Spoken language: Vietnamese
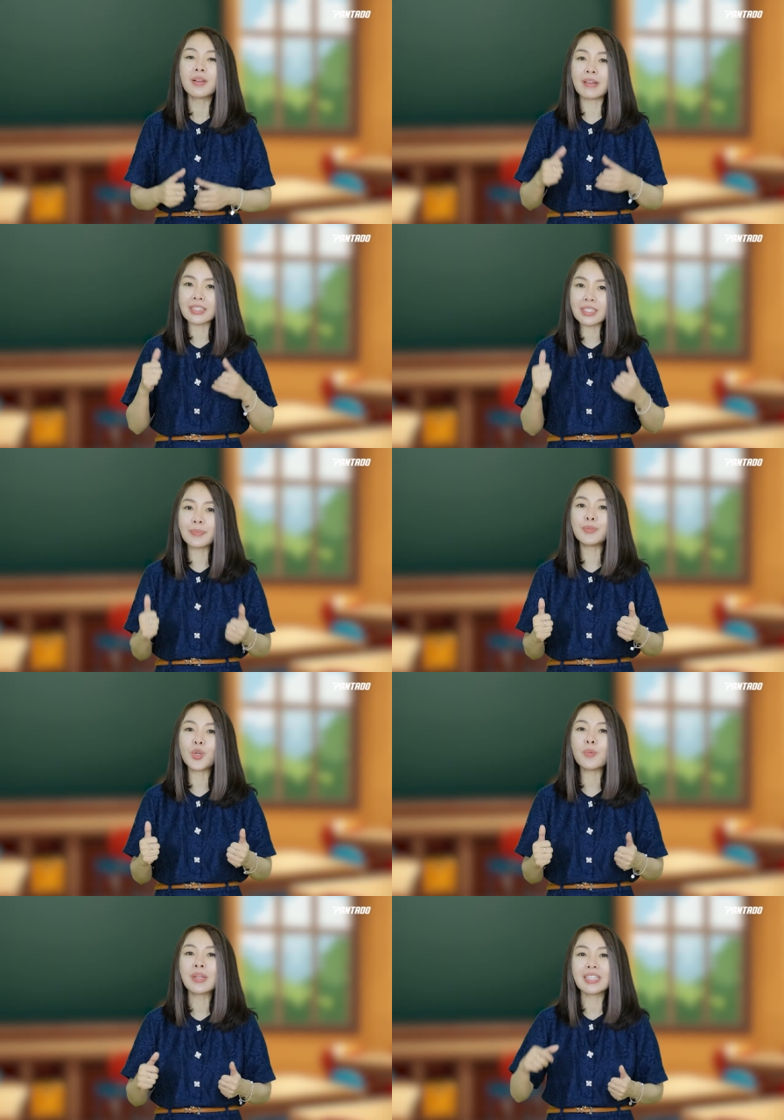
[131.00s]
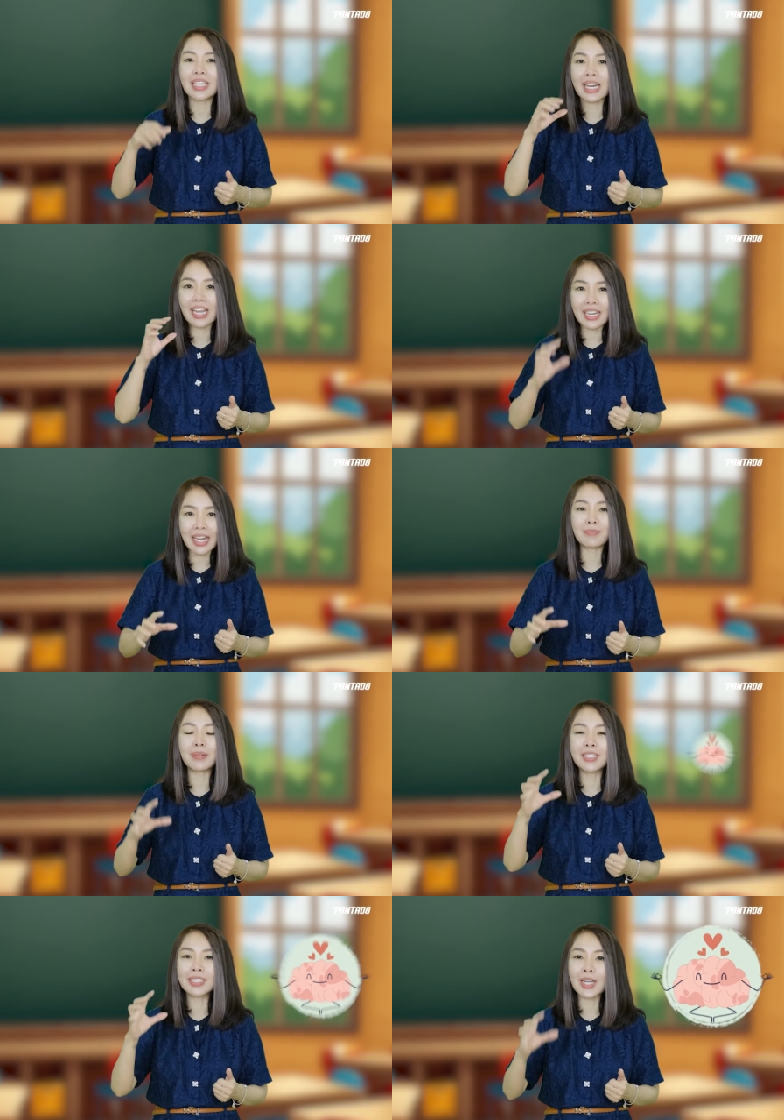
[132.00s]
và tập trung nằm
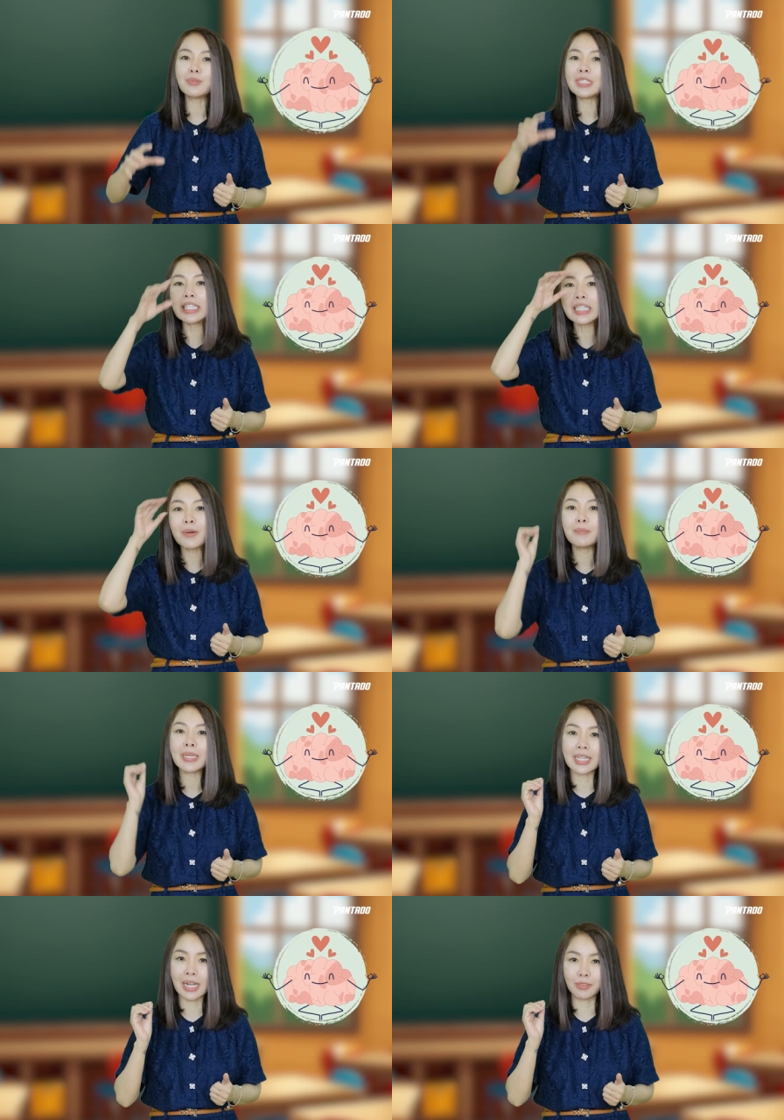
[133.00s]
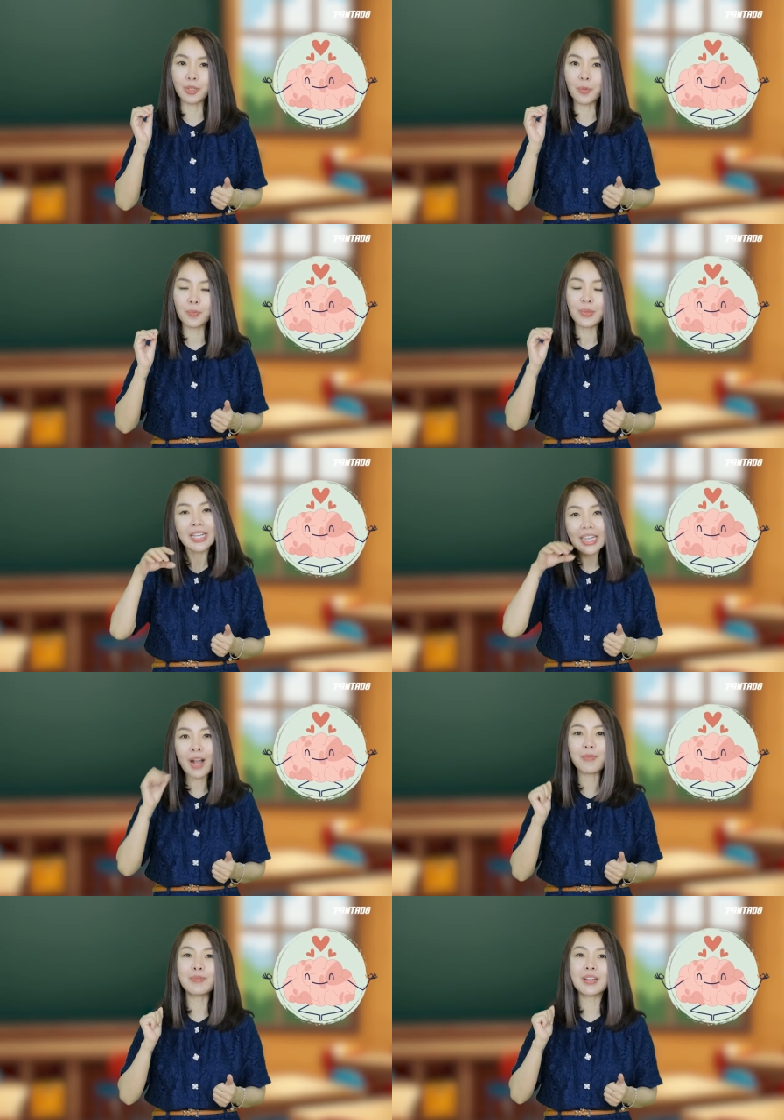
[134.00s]
ở trong trí thông minh cảm xúc. Khi
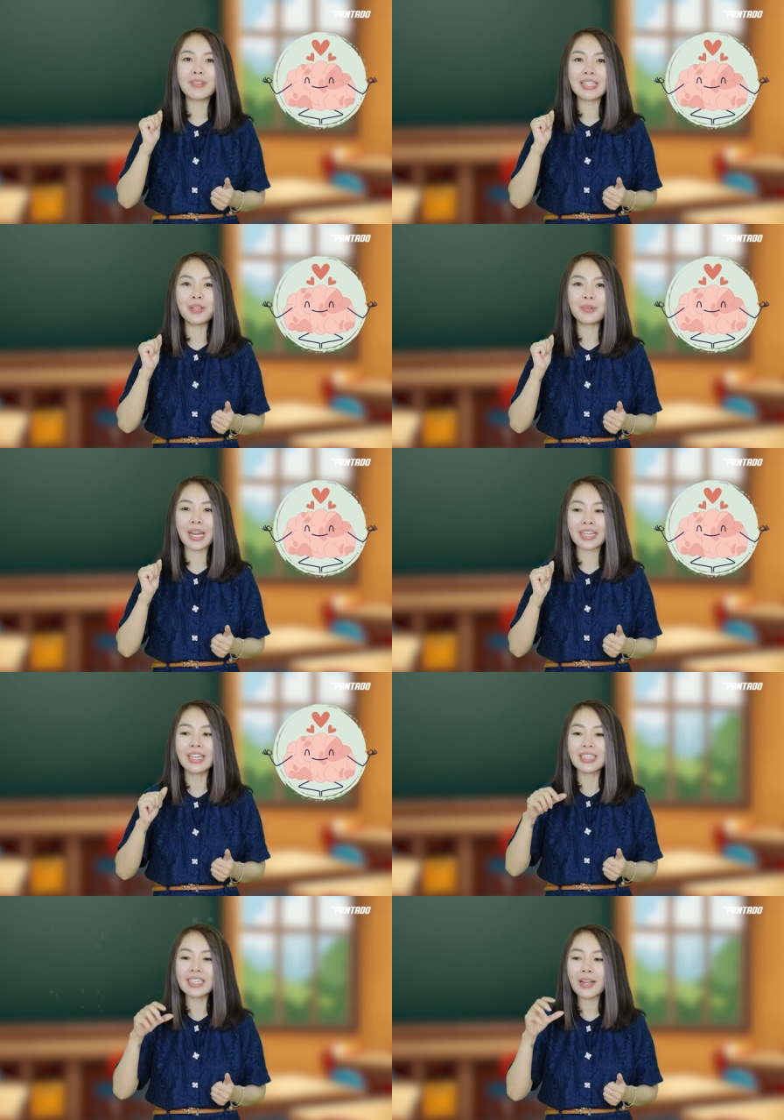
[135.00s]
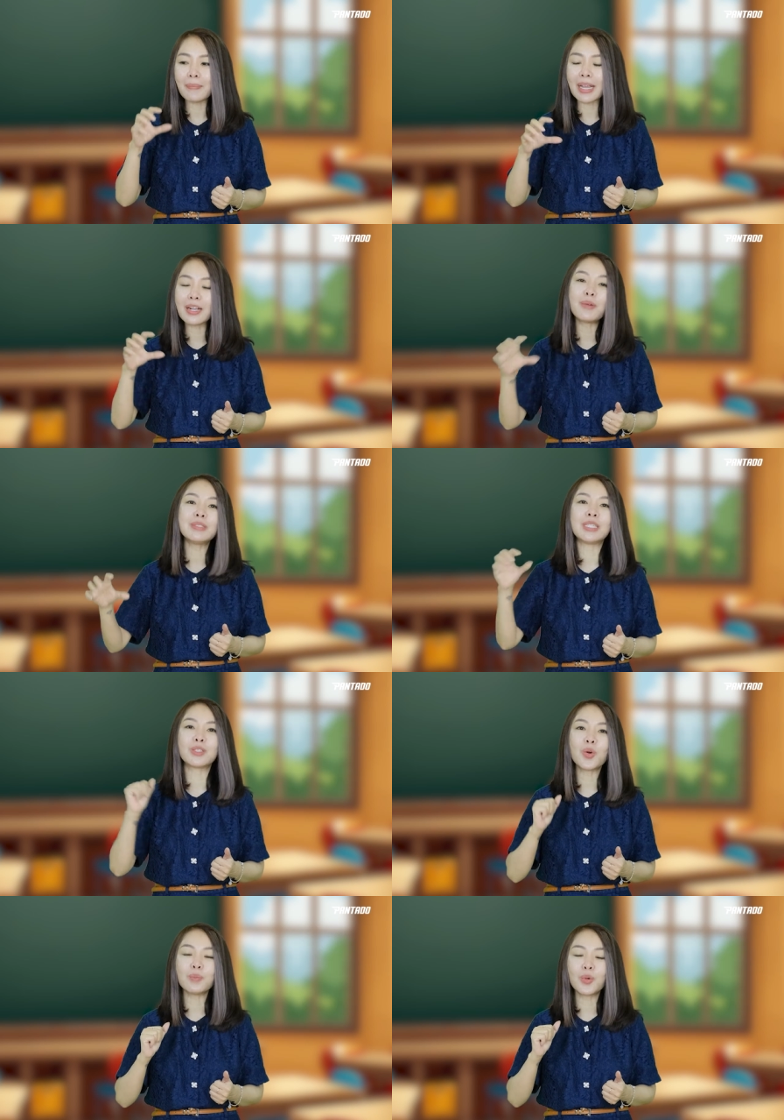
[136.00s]
học được về điều này thì các bé không chỉ
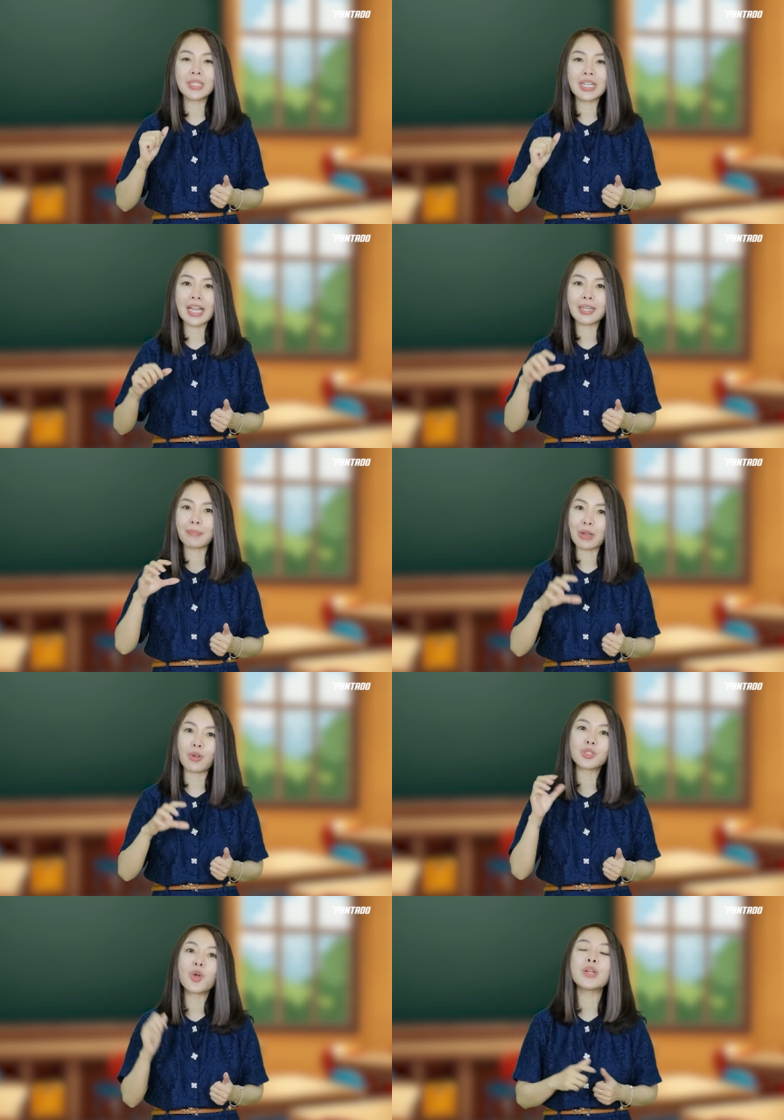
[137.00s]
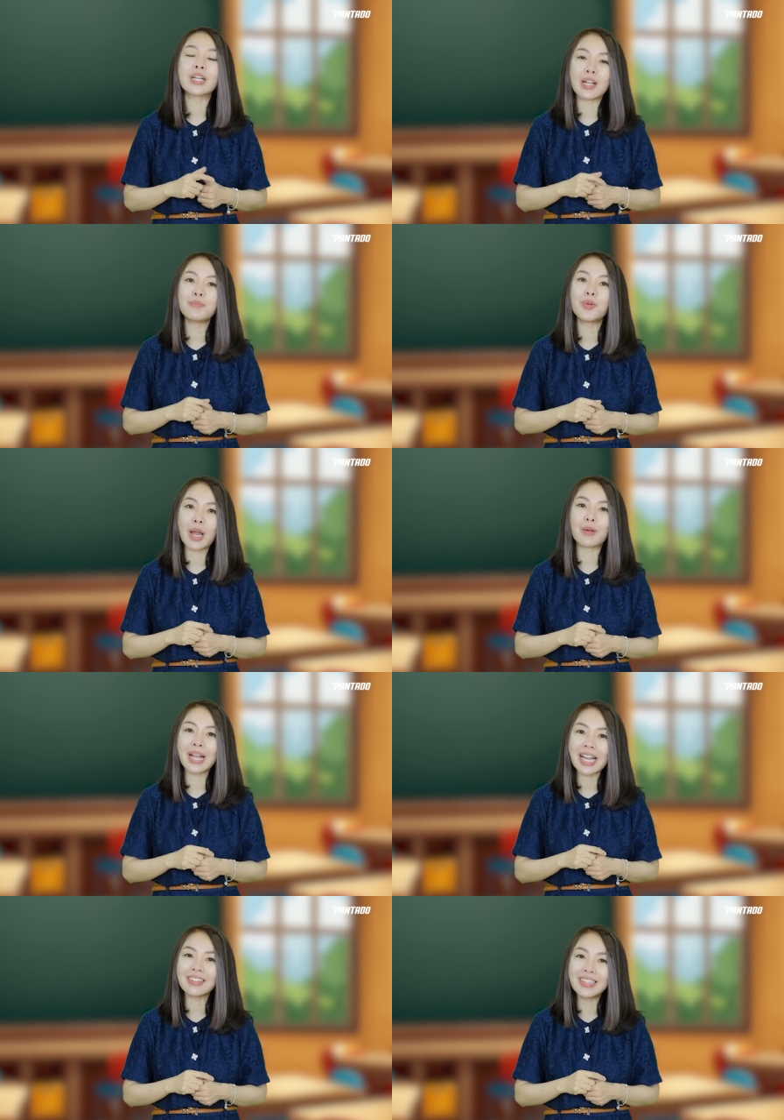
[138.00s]
tốt môn tiếng Anh mà còn tốt ở các môn học
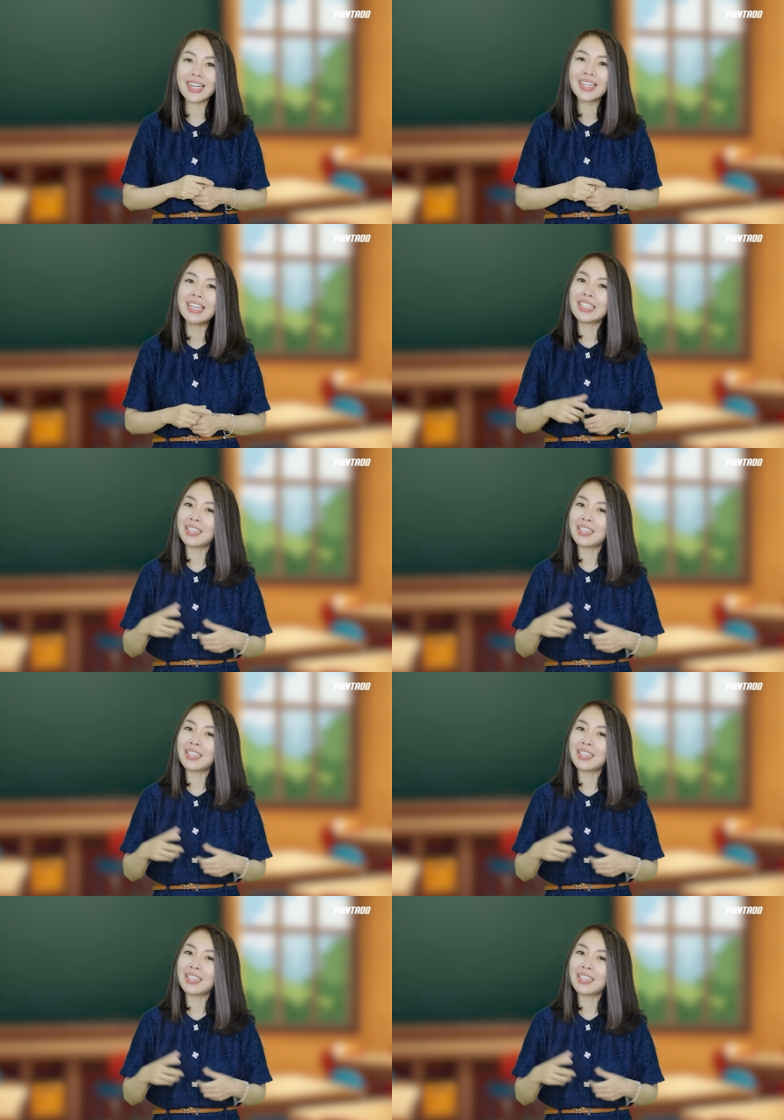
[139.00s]
khác nữa. Thì